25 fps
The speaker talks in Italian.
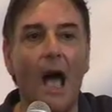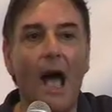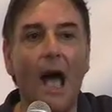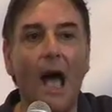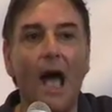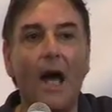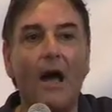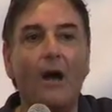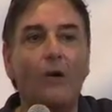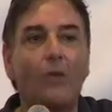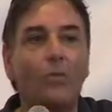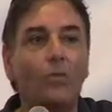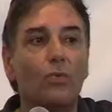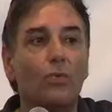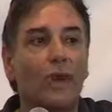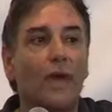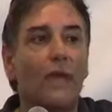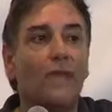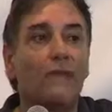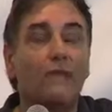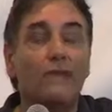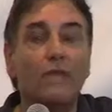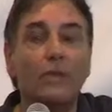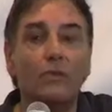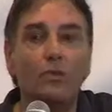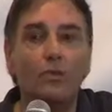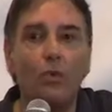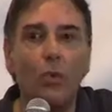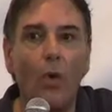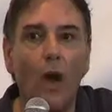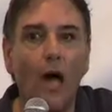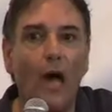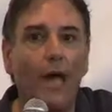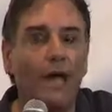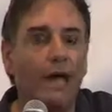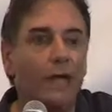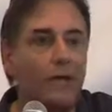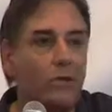a una
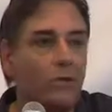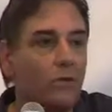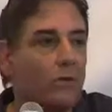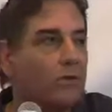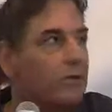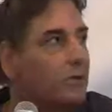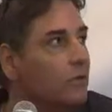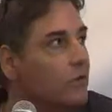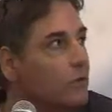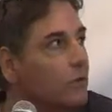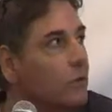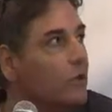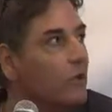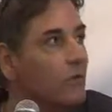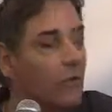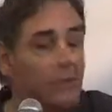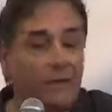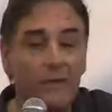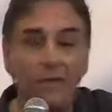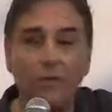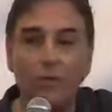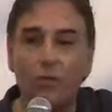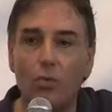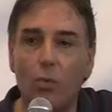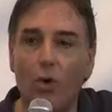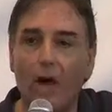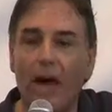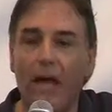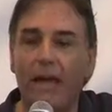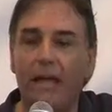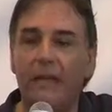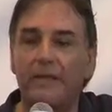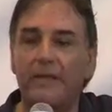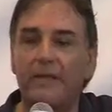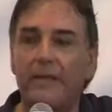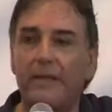eventuale, io, io, dico eventuale,